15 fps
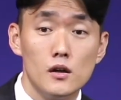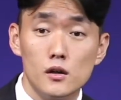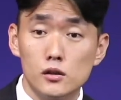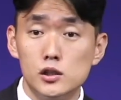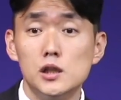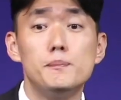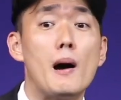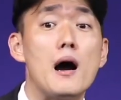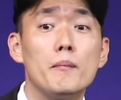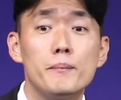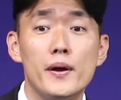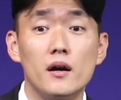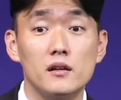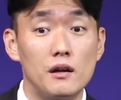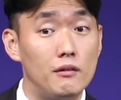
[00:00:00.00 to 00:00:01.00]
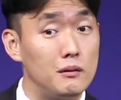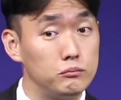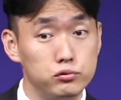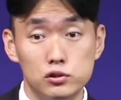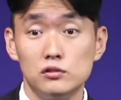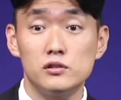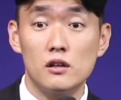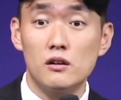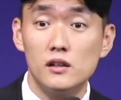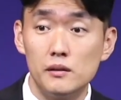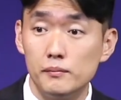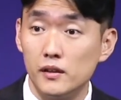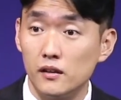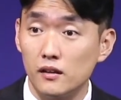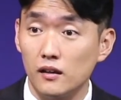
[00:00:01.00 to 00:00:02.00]
그 방패가 나와 무슨
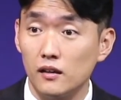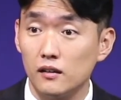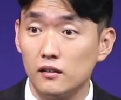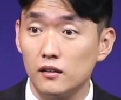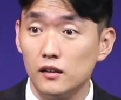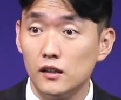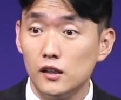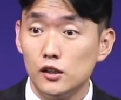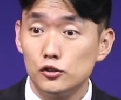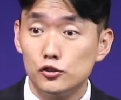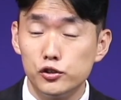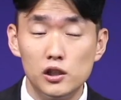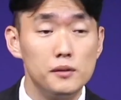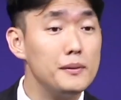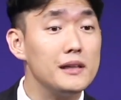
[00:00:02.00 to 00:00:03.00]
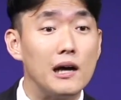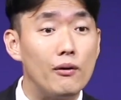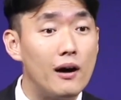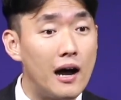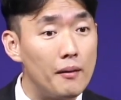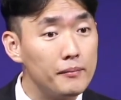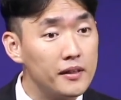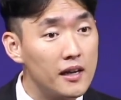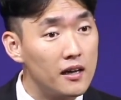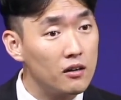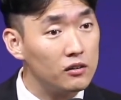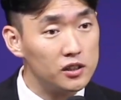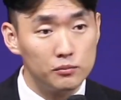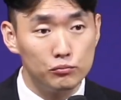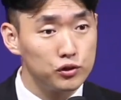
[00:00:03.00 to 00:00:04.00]
상관입니까? 주님이 나와 함께하는
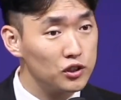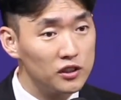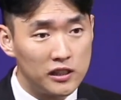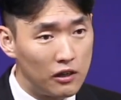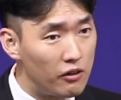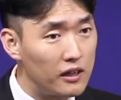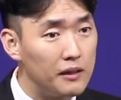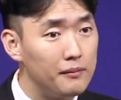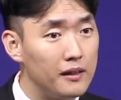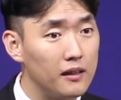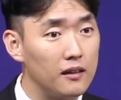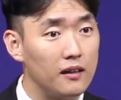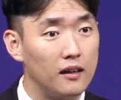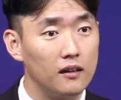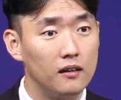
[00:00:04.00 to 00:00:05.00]
것이 무슨 상관입니까?